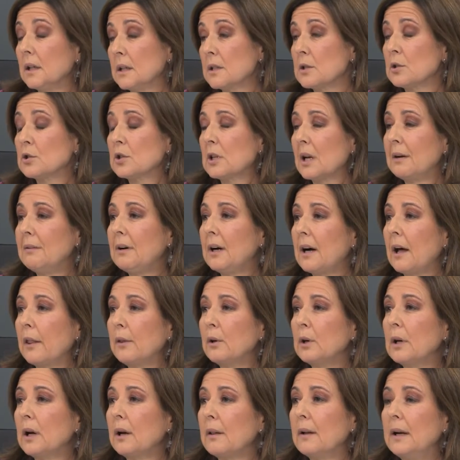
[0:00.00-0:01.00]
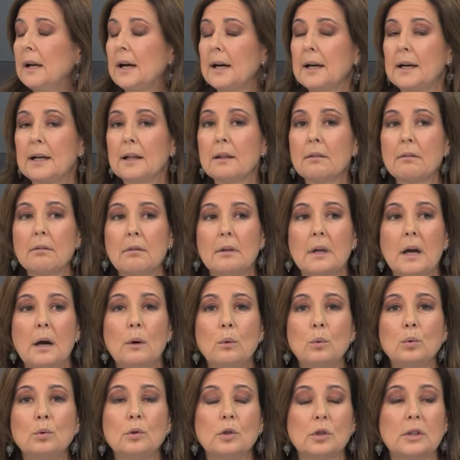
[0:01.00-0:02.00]
estos trabajadores de la gerencia,
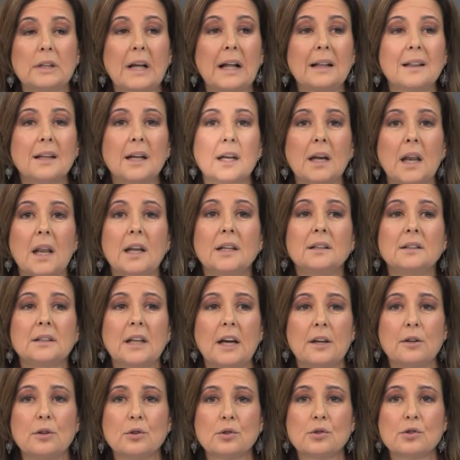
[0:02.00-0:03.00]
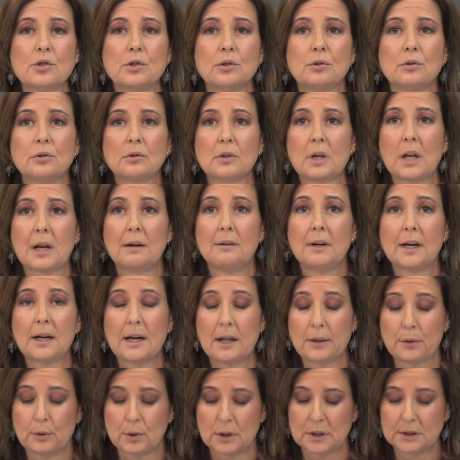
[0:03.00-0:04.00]
un total de 38
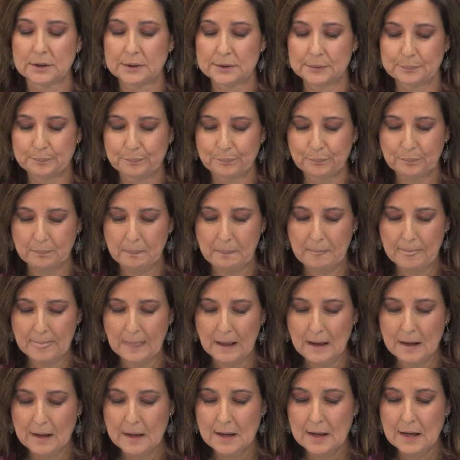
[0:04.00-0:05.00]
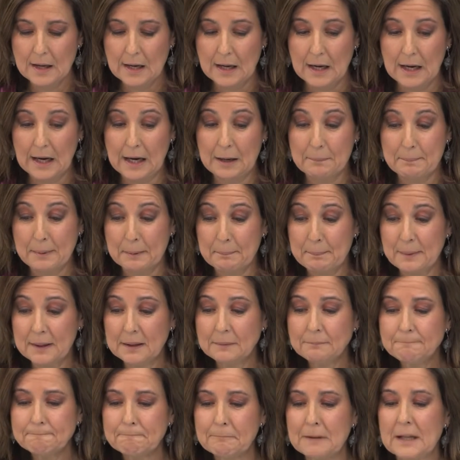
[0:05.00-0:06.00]
trabajadores. El
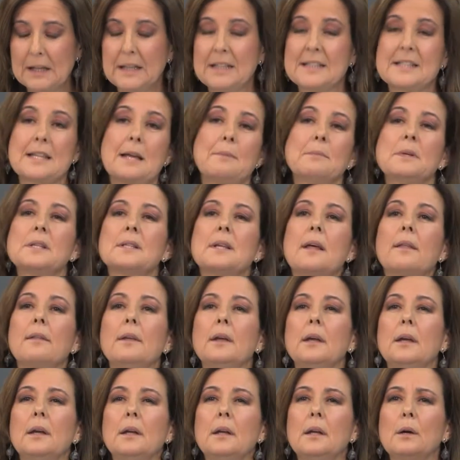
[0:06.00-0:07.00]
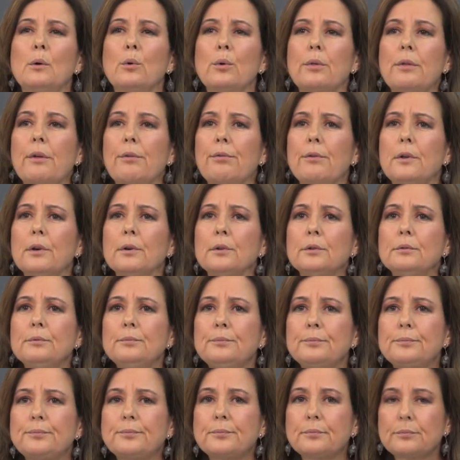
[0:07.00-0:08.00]
PP, en esa mesa de
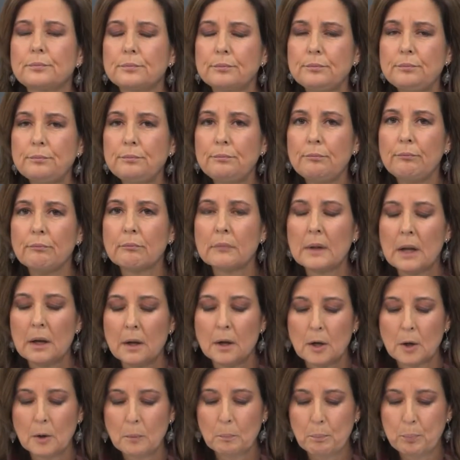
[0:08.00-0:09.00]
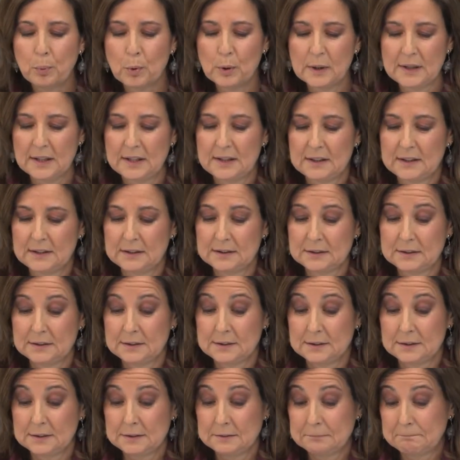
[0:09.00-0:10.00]
negociación,
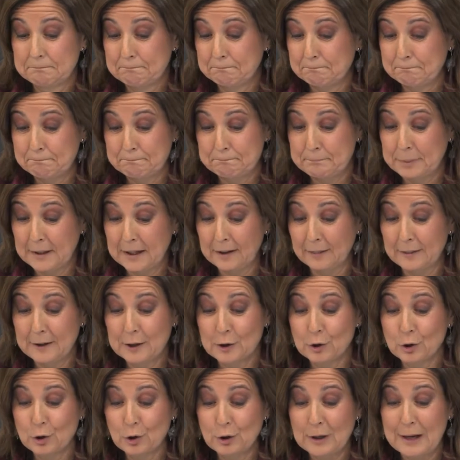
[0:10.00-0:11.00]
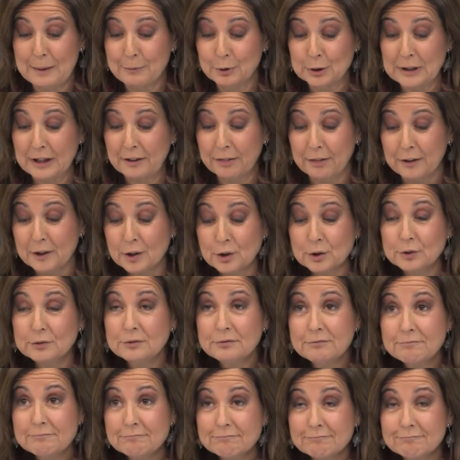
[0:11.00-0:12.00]
pues perdió la
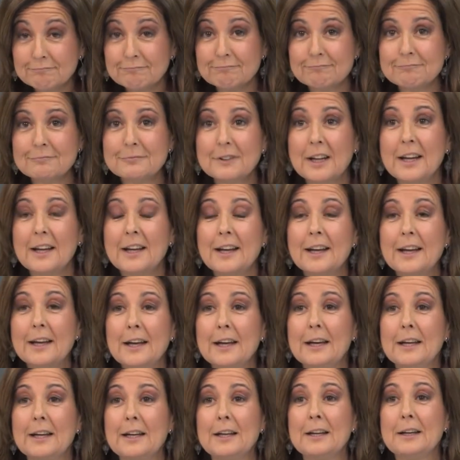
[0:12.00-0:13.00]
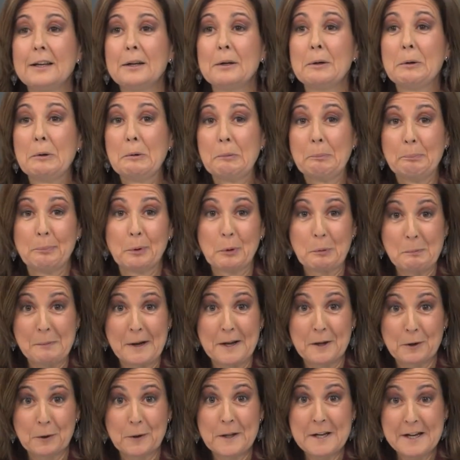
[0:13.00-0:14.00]
votación eh, por
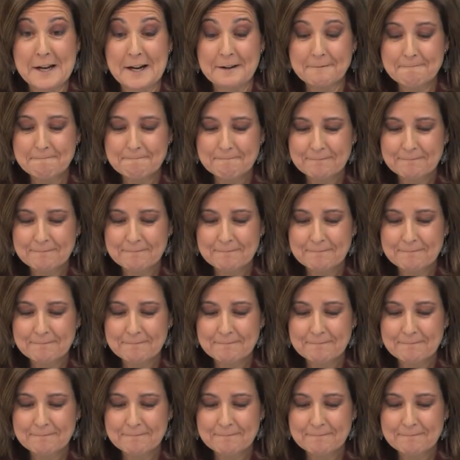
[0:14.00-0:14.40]
mayoría